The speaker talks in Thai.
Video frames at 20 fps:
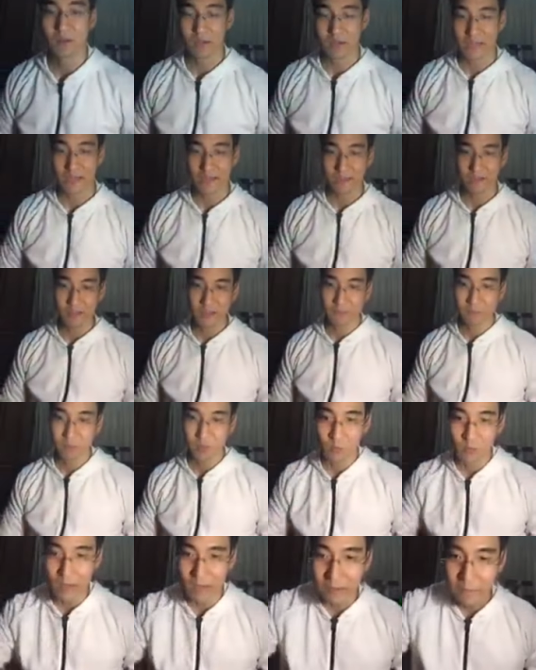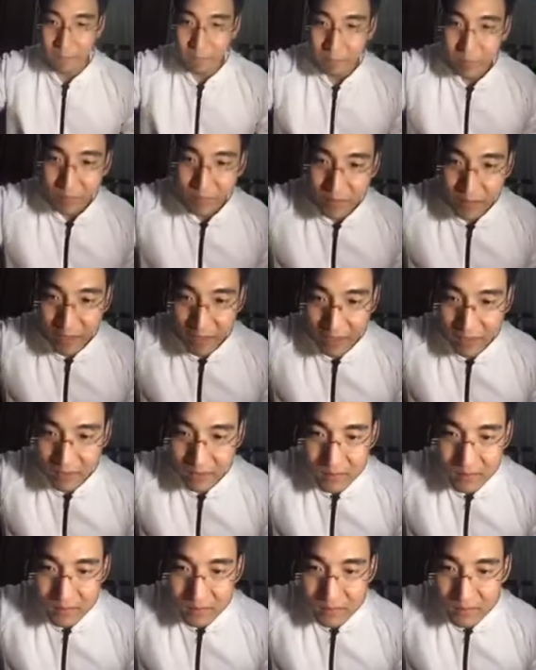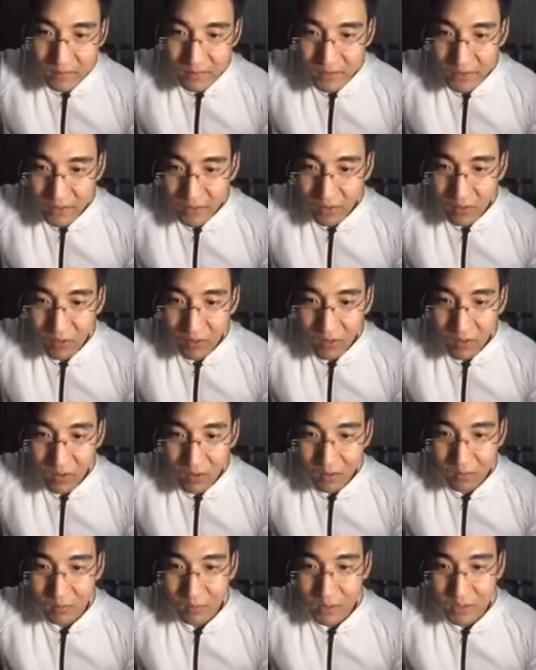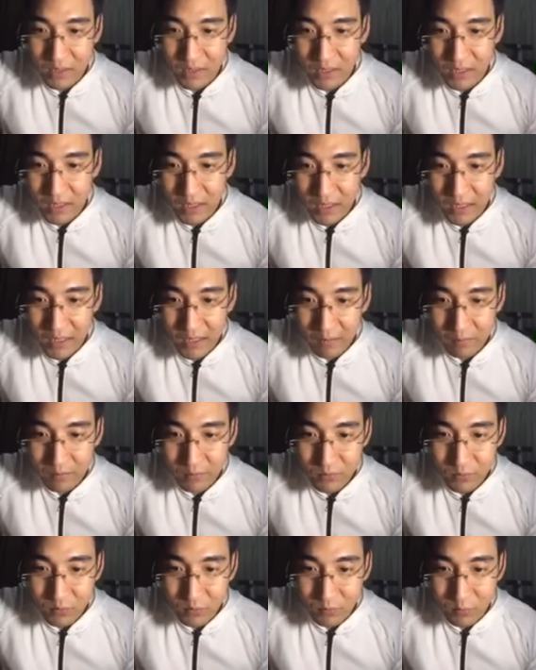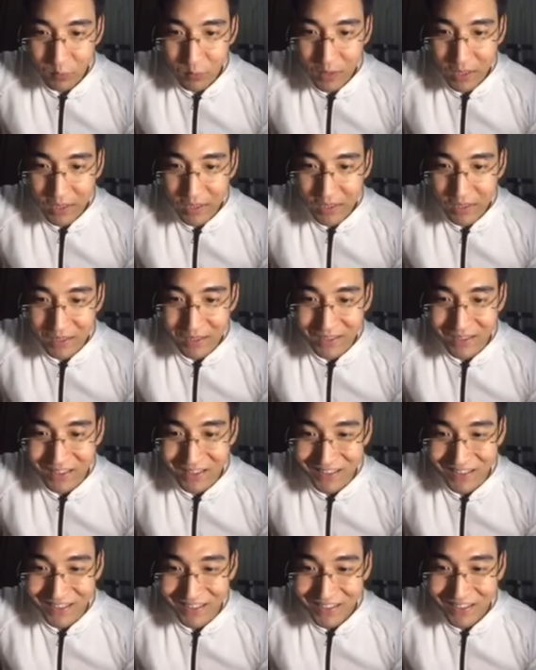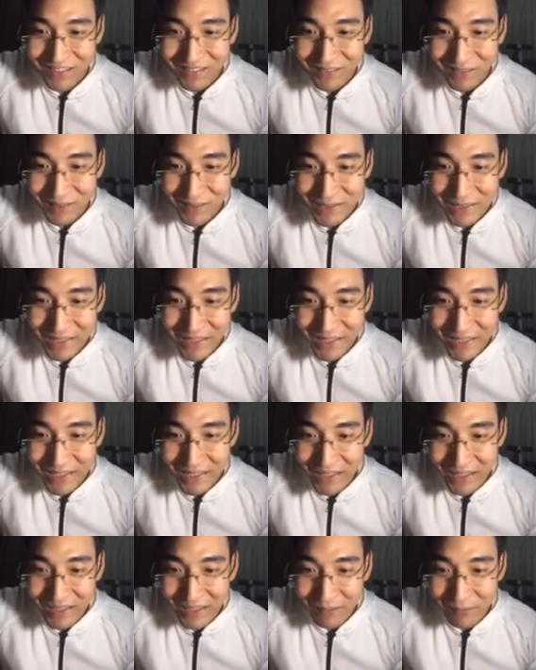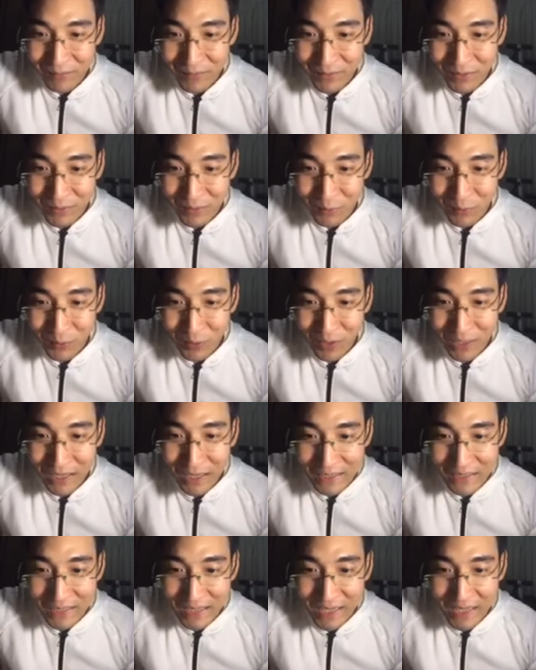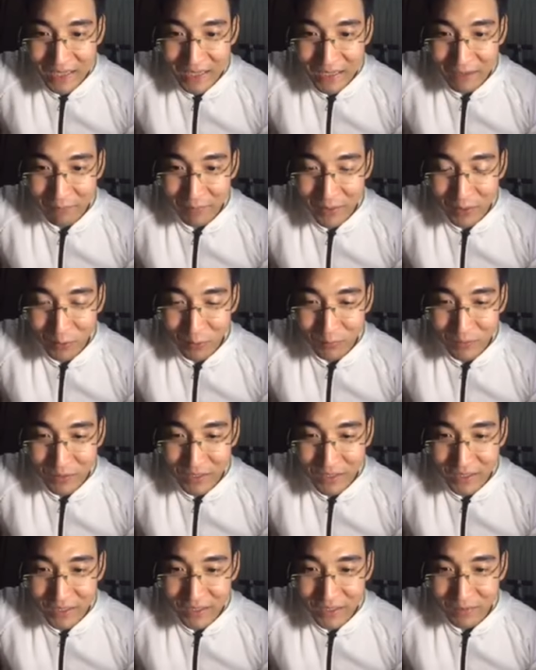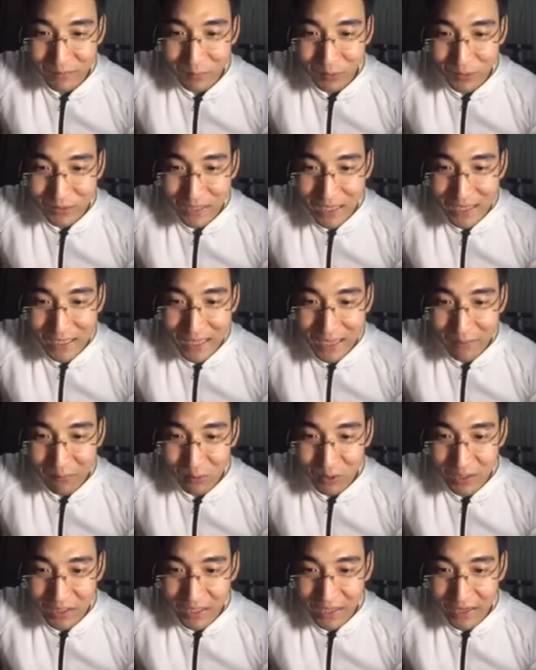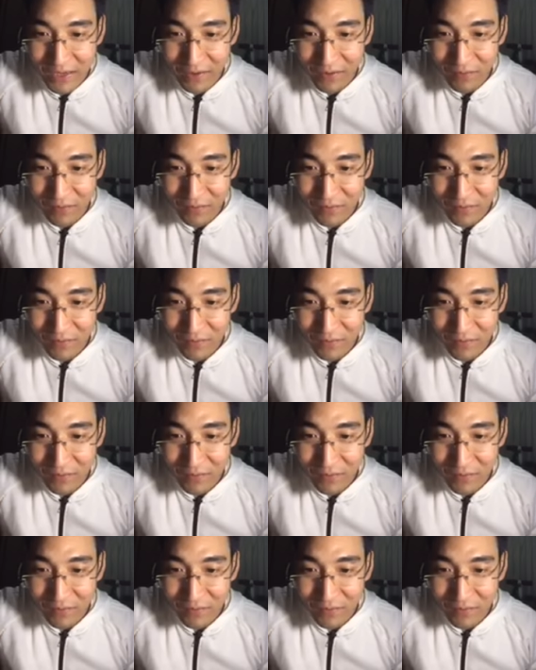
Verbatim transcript: องการเตรียมตัวอ่ะหญิงอ้อหวัดดีครับ สูตรมั่วบูดดี้นะครับเดี๋ยวดูย้อนหลังได้ครับไม่ลบนะฮะบอกตาลายหมดแล้ว